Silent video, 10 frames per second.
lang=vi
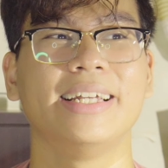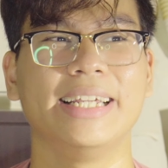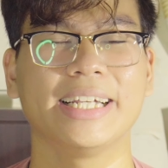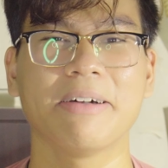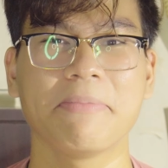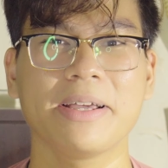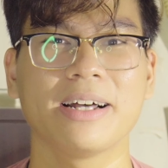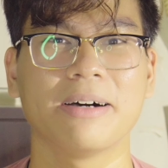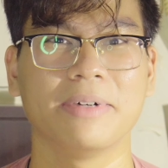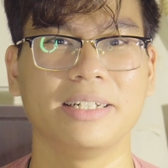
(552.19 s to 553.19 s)
Thì các bạn biết
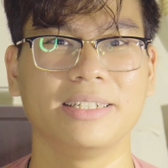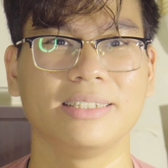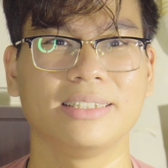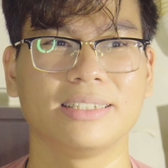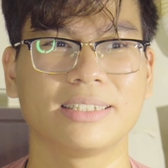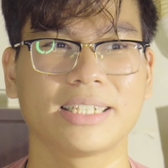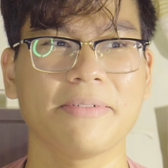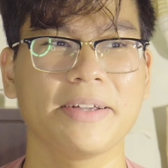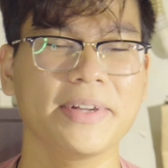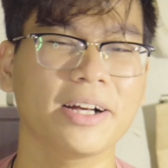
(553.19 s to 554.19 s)
là
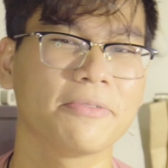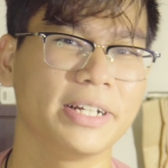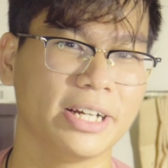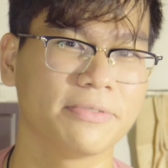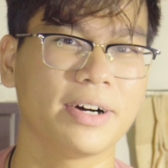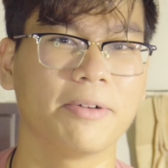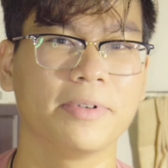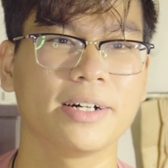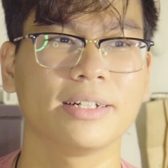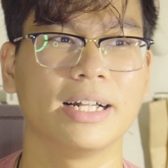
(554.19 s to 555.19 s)
các bạn biết công việc dọn phòng
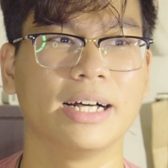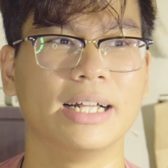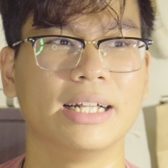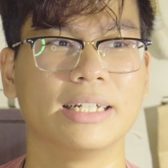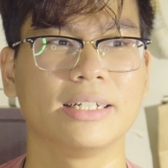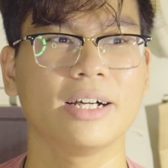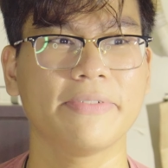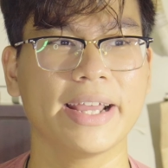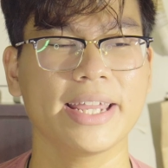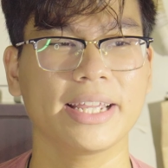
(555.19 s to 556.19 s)
á, là nó
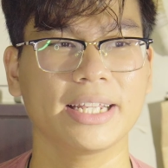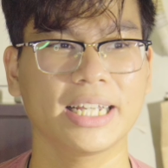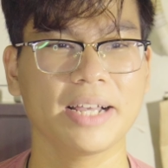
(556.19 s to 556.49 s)
phải,